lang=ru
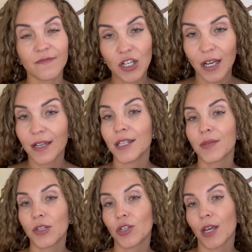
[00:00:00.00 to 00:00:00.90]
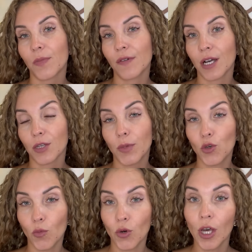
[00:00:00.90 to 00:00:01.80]
ваш организм начинает привыкать к
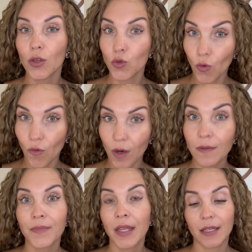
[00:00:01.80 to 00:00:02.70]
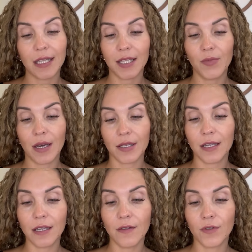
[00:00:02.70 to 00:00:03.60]
приему нового для себя,
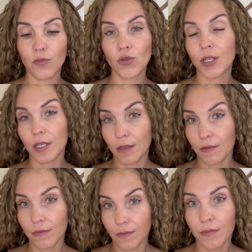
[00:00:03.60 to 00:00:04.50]
и вы будете